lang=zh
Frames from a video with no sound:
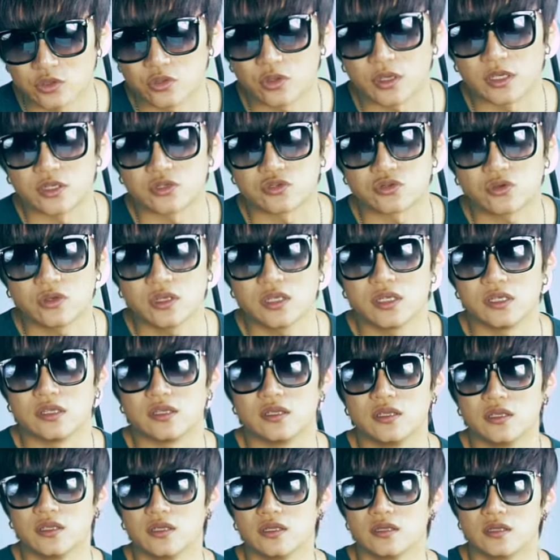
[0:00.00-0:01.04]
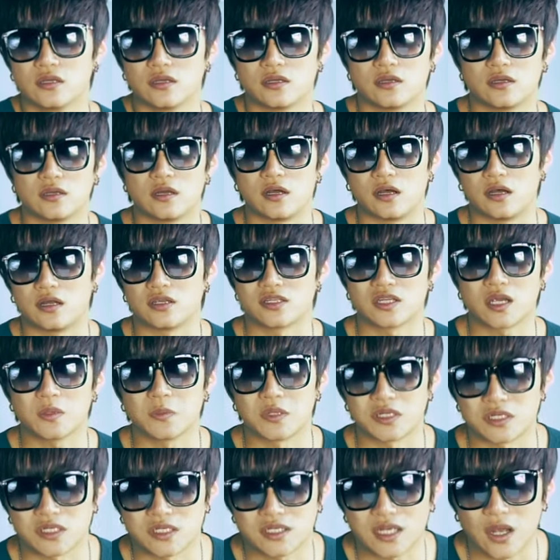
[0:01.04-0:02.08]
对，所以呃相
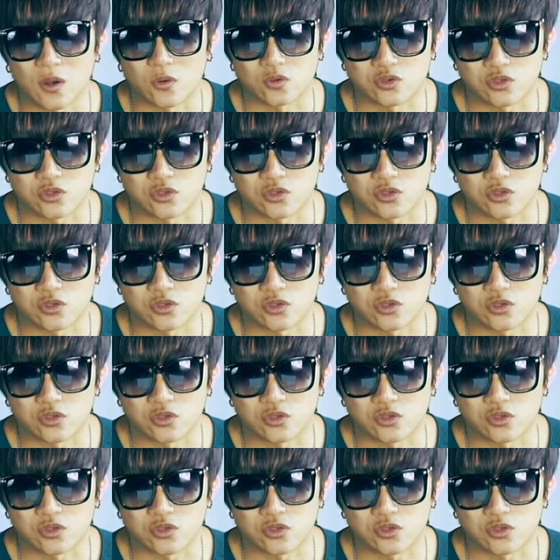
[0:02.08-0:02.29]
比之下，